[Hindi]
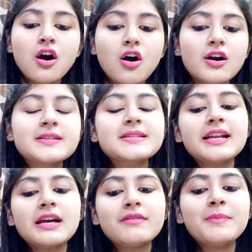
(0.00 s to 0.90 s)
और
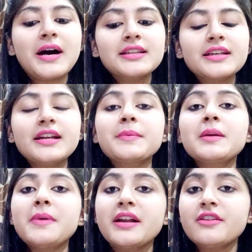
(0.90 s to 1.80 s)
इसके अलावा बात करें
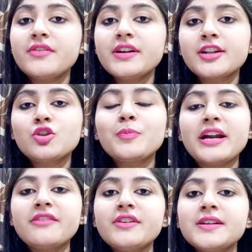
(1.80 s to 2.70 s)
आपकी बेनिफिट की तो
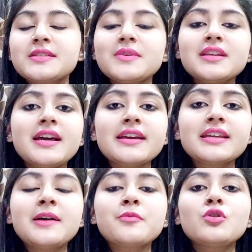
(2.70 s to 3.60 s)
बेनिफिट इसमें यह है
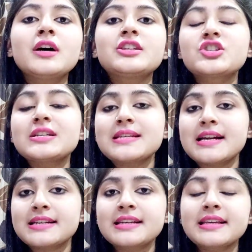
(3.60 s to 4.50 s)
कि आपको अच्छी
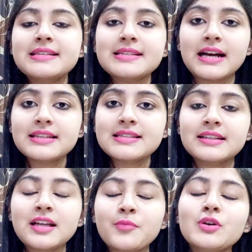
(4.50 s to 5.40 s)
सैलरी के साथ
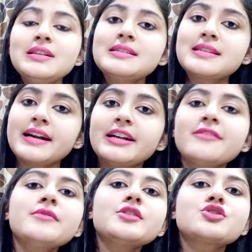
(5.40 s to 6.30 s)
साथ आपको
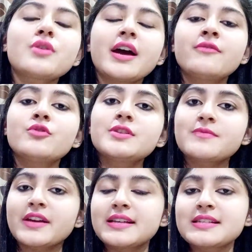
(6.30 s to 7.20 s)
इंसेंटिव भी जो है वो
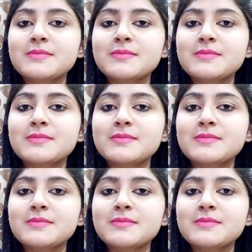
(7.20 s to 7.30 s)
इस वैकेंसी